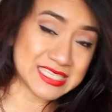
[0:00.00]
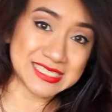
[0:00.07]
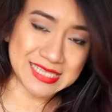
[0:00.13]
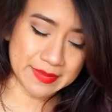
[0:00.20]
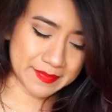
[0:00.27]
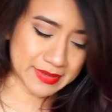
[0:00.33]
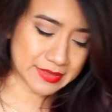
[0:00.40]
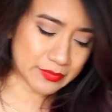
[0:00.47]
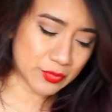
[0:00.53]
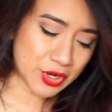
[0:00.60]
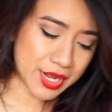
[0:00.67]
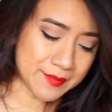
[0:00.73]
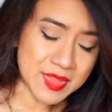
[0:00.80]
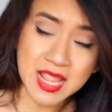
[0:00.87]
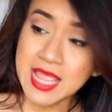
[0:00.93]
esa es la parte
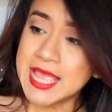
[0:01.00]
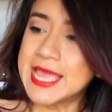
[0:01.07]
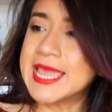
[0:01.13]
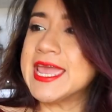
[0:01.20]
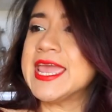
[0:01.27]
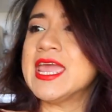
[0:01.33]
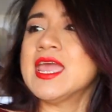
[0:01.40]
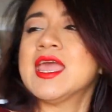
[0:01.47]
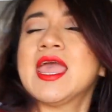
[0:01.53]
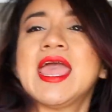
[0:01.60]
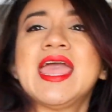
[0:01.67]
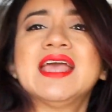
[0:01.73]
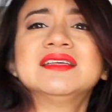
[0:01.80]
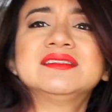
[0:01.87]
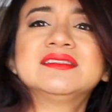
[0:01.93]
buena. Y
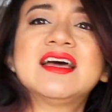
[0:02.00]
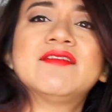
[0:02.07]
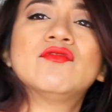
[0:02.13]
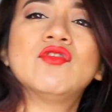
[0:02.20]
esta